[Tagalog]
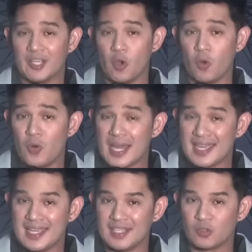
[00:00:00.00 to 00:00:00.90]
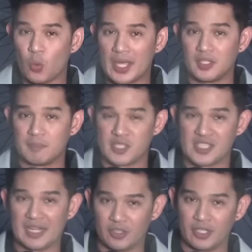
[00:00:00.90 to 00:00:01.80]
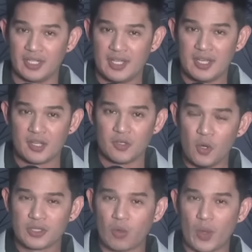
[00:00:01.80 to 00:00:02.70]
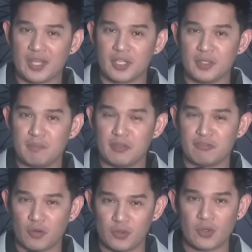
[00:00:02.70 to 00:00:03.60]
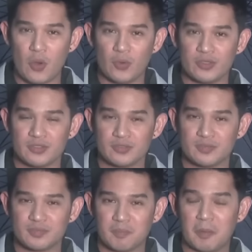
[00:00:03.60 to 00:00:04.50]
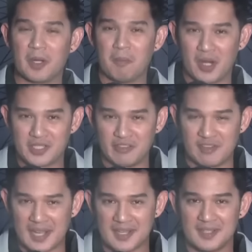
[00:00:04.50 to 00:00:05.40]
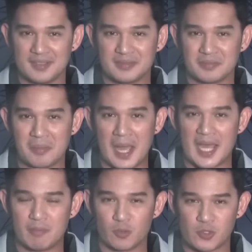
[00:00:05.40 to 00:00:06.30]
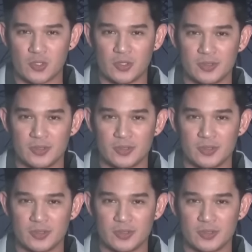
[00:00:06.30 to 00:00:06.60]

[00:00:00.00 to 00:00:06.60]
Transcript: inyong unang hirit weather presenter. Know the weather before you go. Para Mark Safe lagi, mga kapuso.